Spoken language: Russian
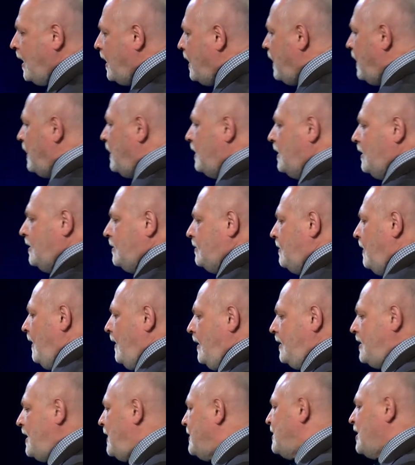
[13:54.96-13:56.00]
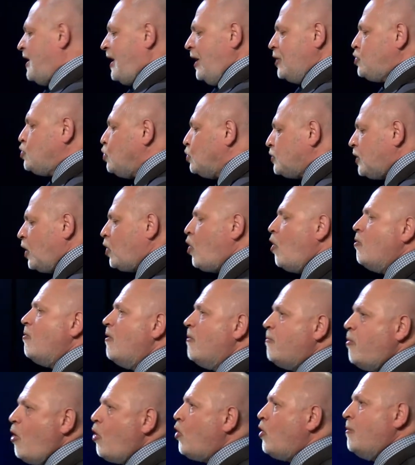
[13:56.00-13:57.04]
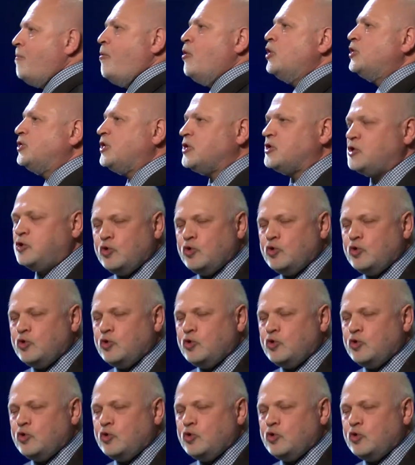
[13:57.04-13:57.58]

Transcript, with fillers: И я не хочу такому Богу больше